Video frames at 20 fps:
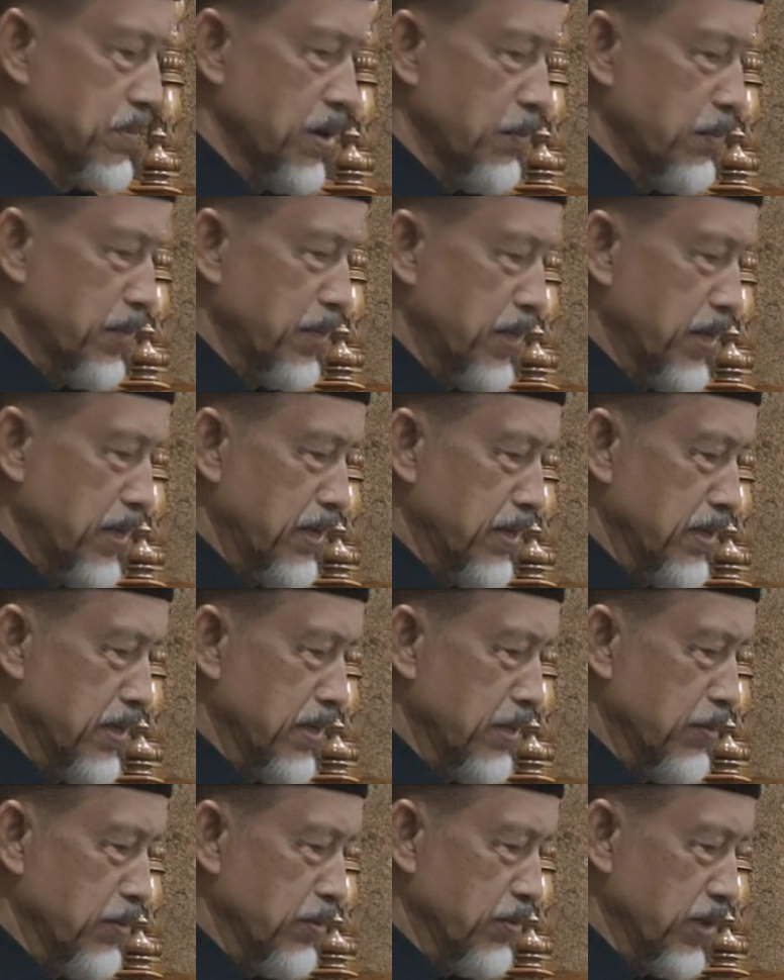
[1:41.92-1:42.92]
Bapak dan
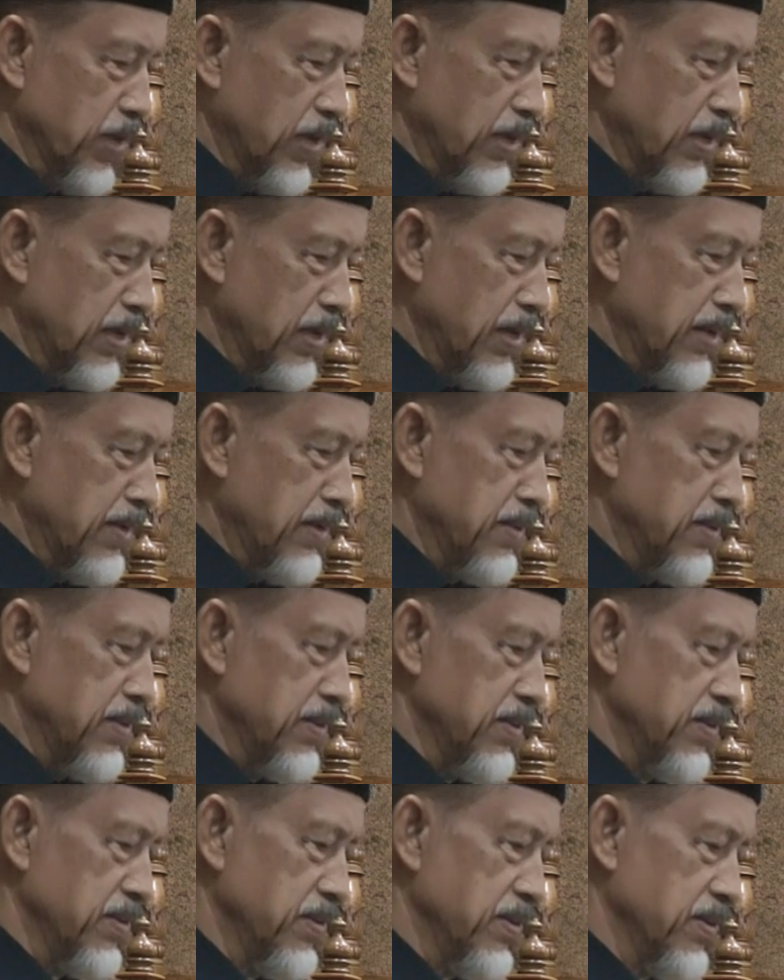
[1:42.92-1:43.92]
Ibu sekalian,
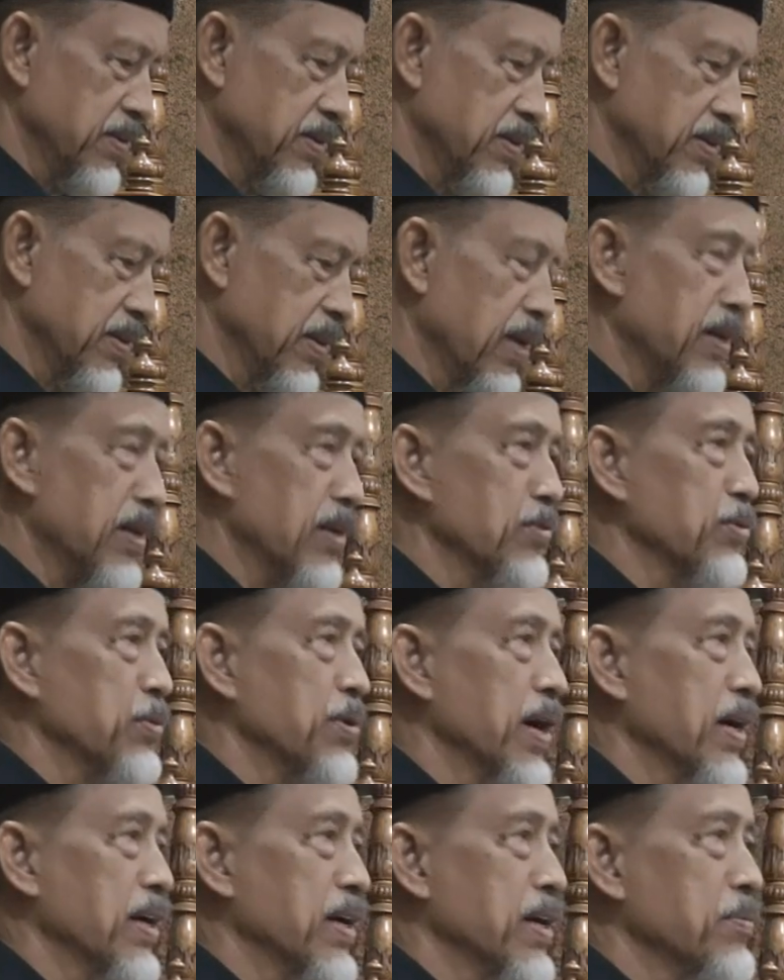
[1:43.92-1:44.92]
karena
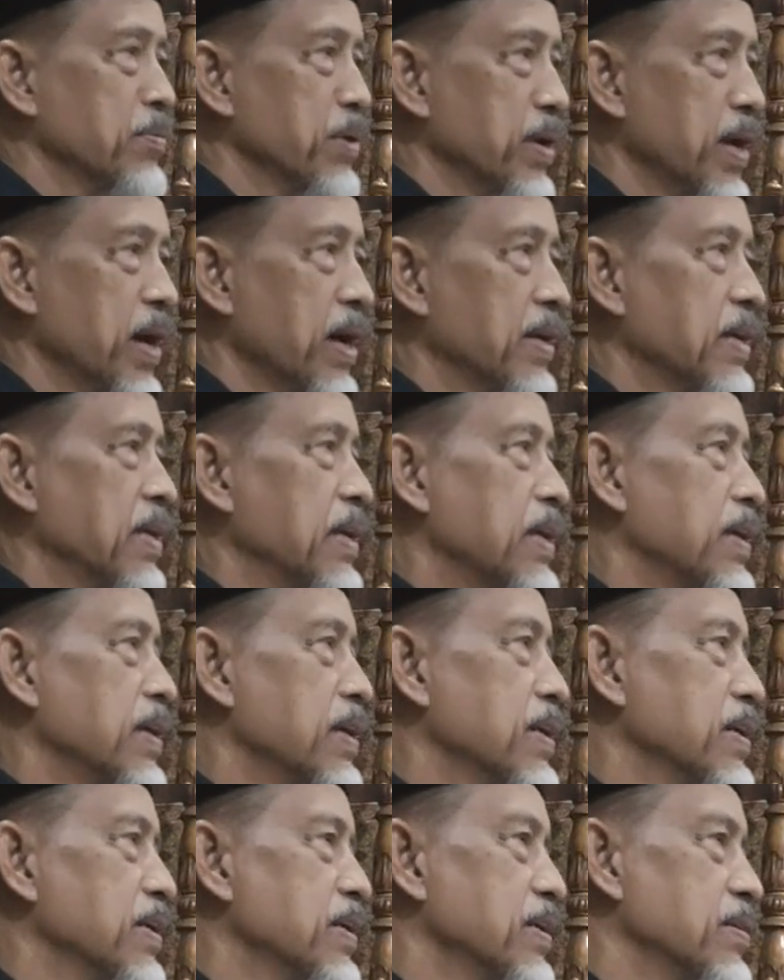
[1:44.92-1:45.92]
sudah akan berakhir,